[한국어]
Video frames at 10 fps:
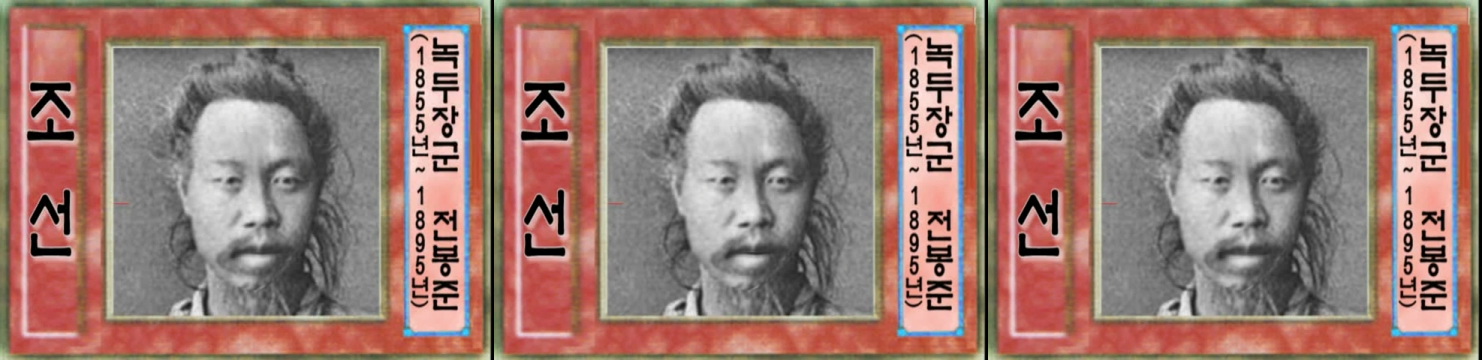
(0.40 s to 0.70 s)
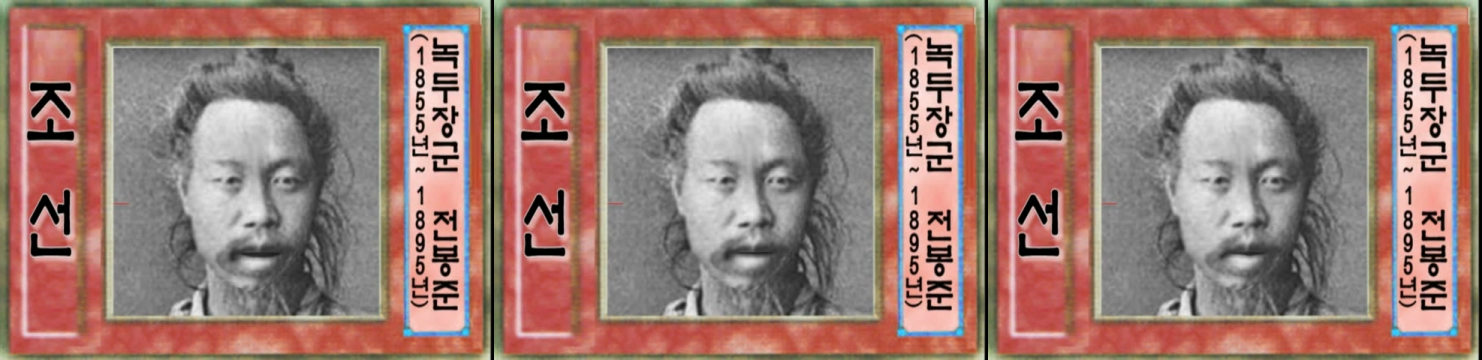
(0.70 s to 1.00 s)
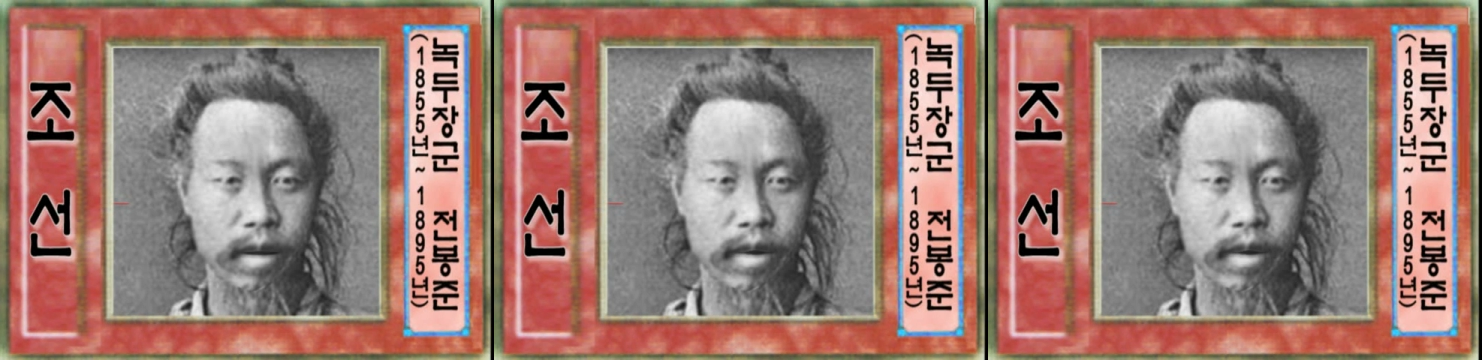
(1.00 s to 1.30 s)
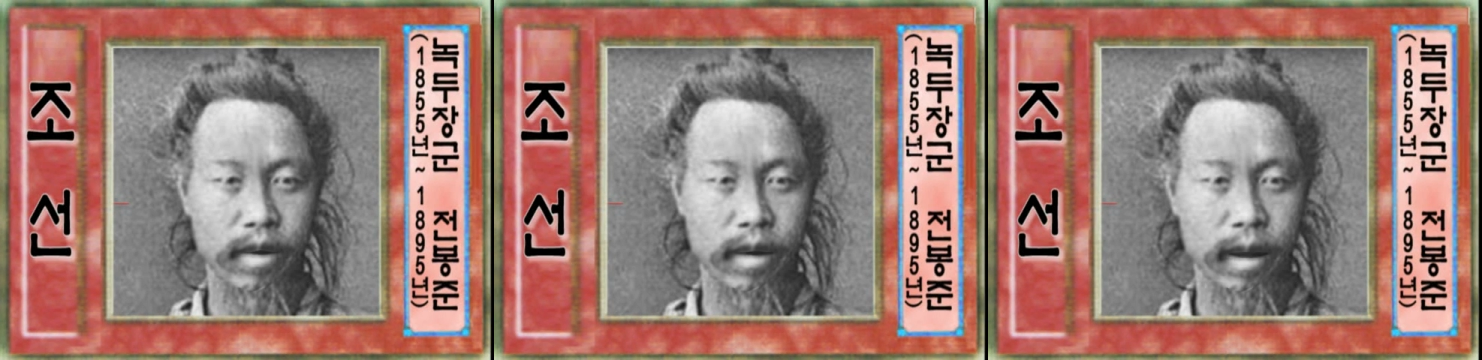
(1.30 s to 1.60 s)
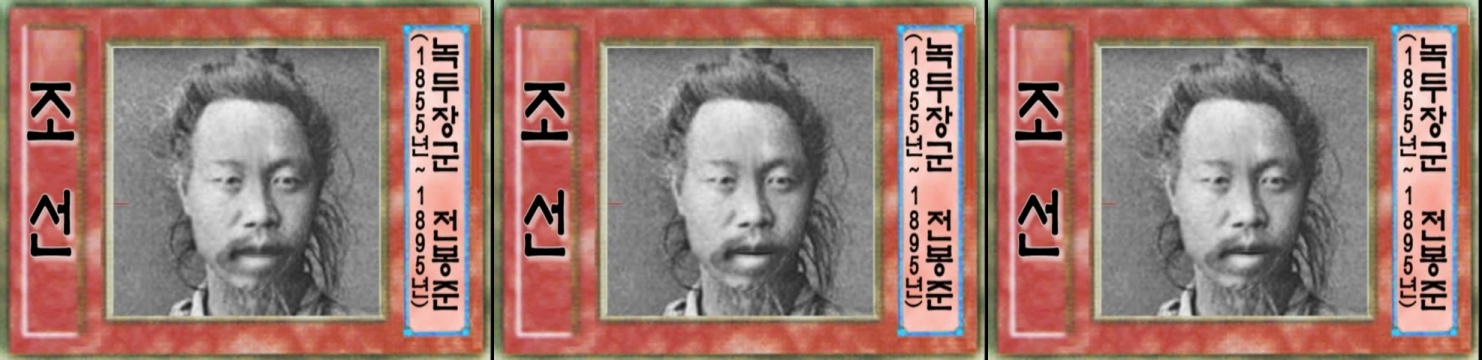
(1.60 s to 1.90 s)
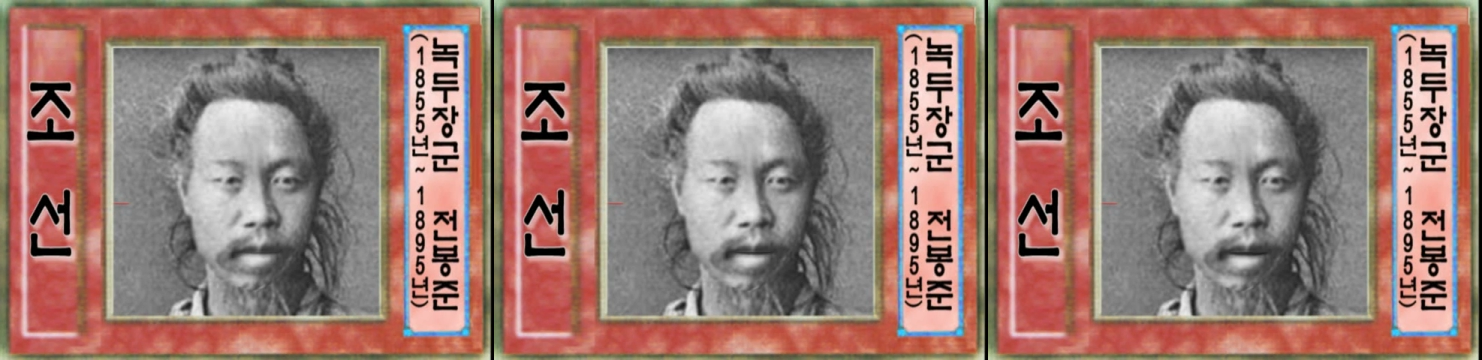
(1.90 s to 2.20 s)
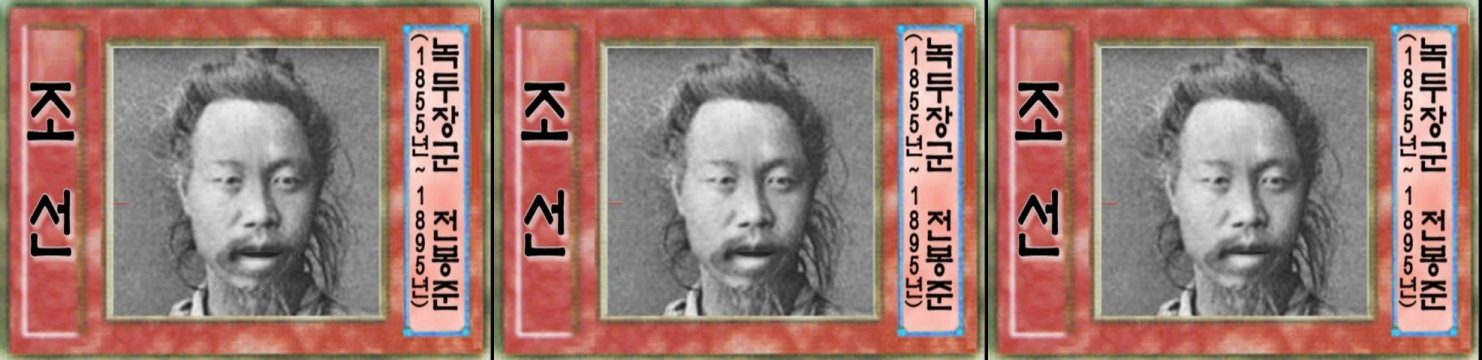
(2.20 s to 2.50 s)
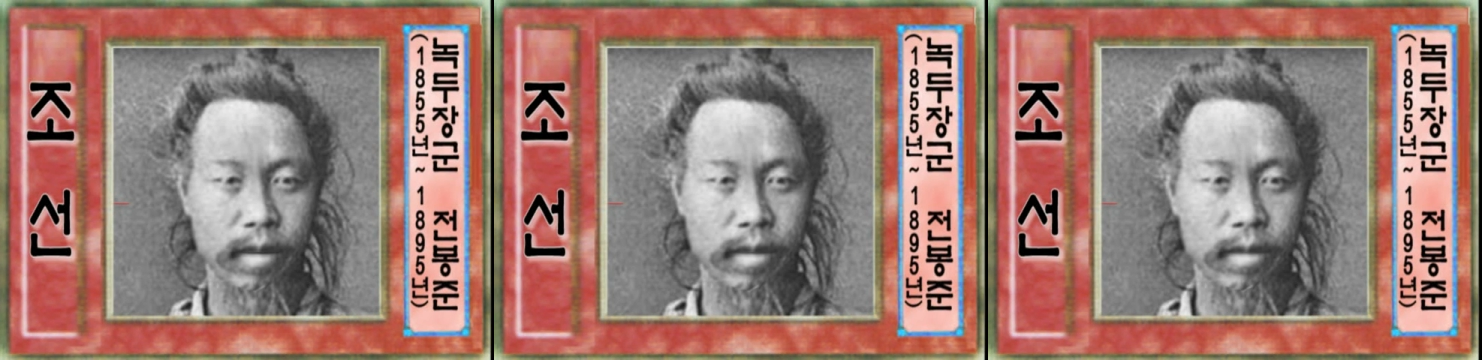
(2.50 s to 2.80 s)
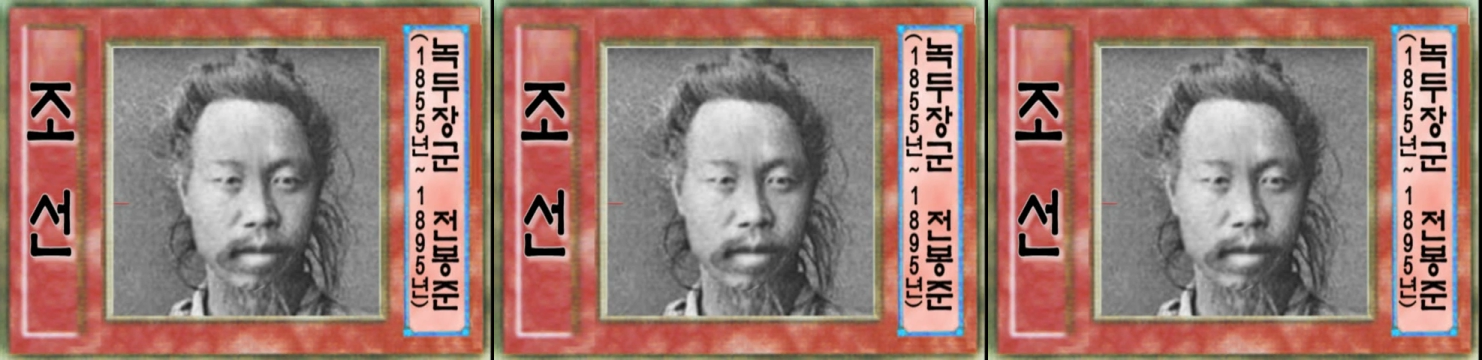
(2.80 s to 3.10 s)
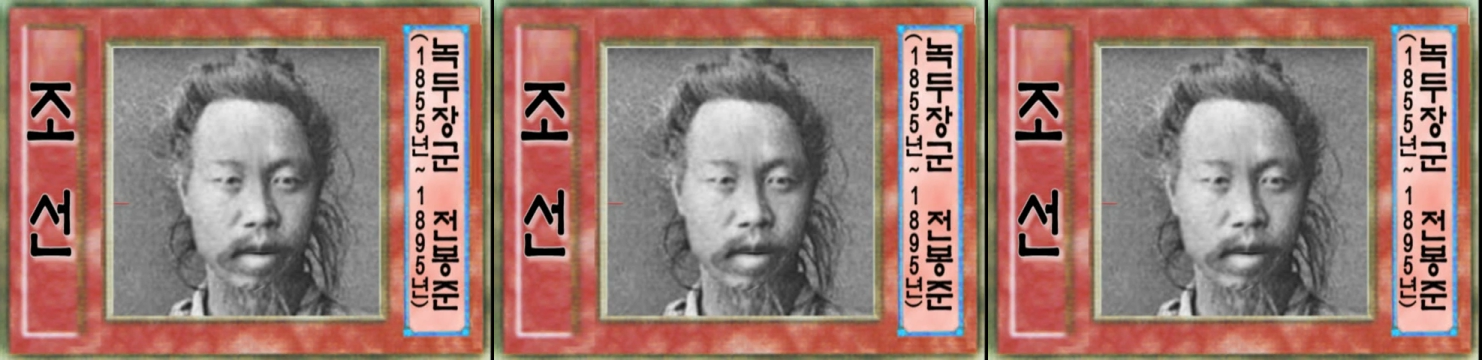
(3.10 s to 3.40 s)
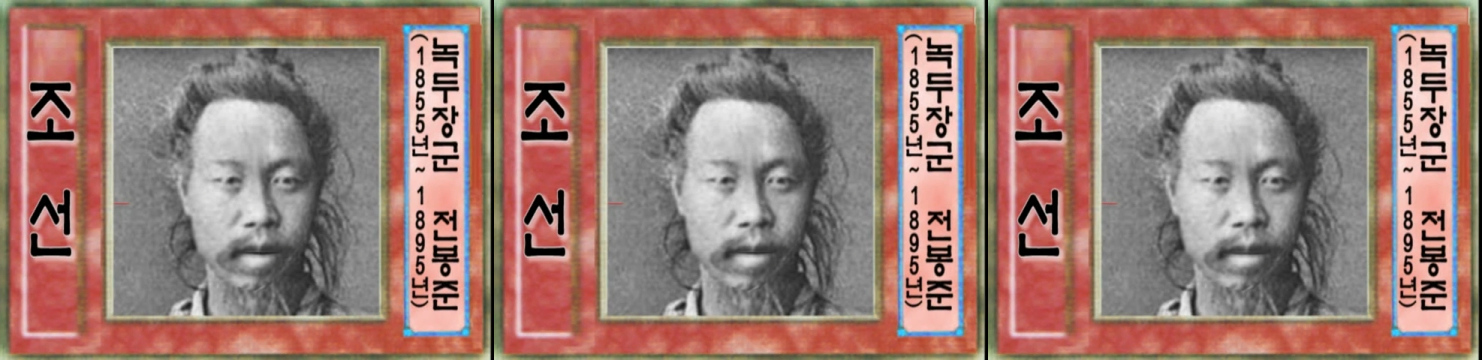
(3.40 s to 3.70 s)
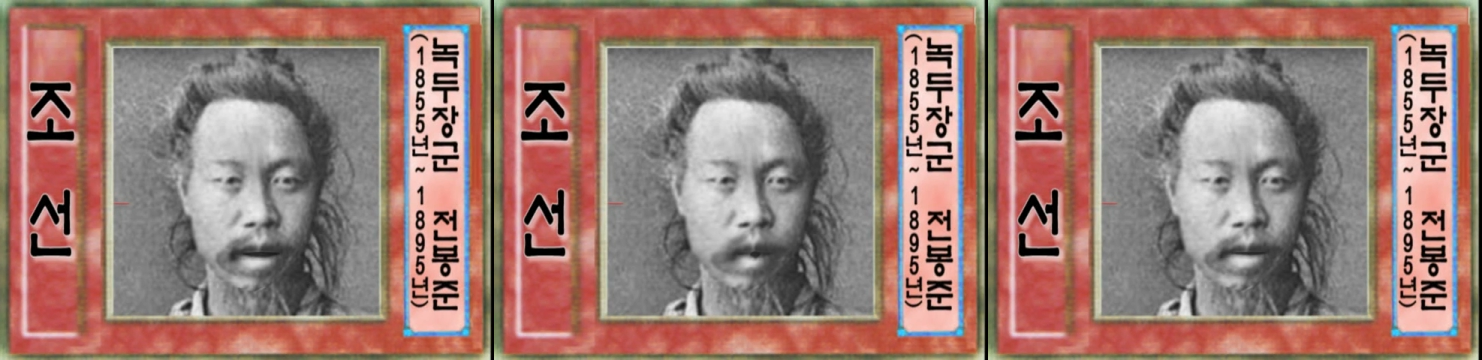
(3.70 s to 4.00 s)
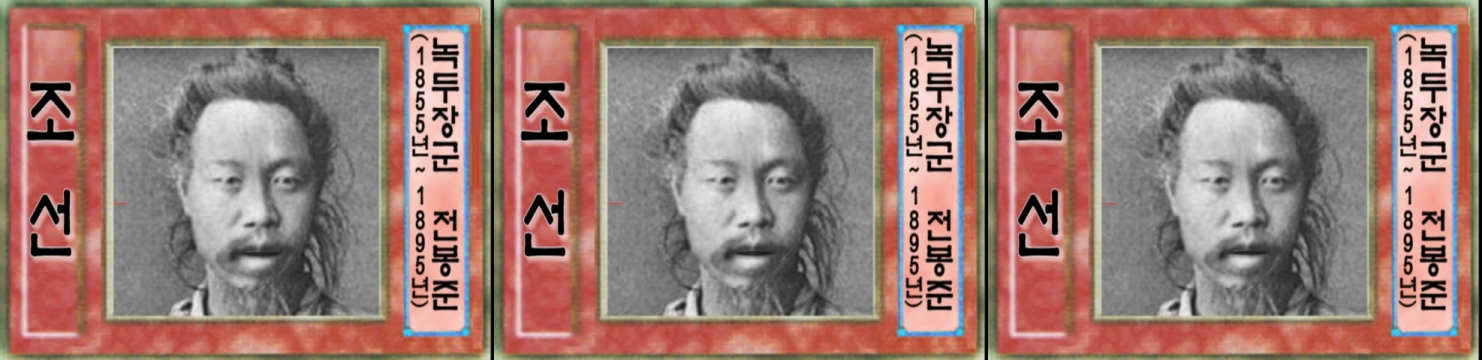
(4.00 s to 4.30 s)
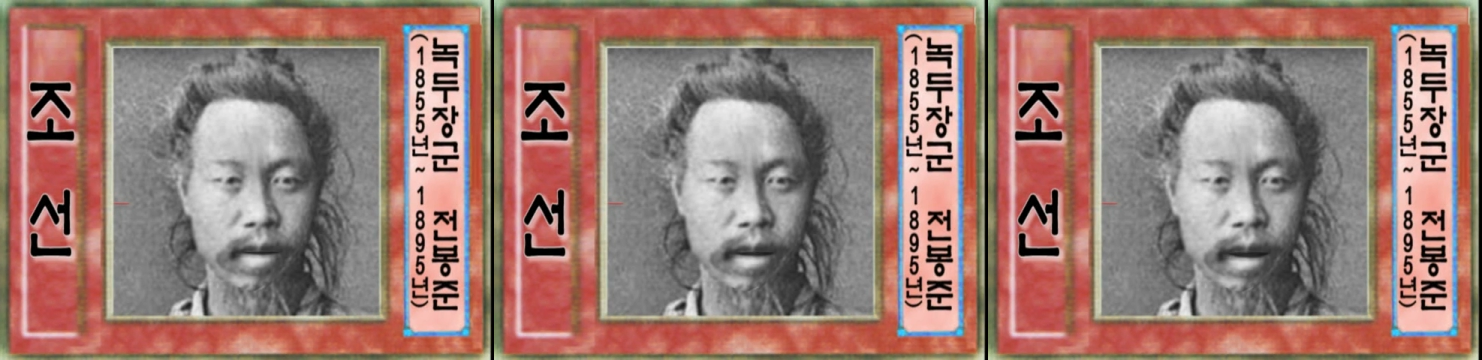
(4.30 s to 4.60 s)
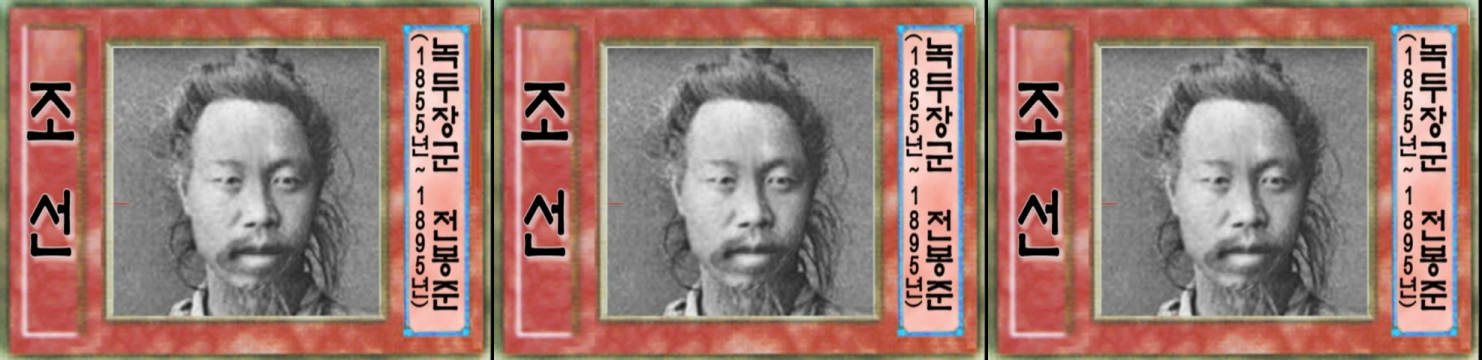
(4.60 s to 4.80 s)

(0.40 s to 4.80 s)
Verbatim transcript: 전봉준은 부패한 지방 군수의 횡포를 보고 농민들을 이끌어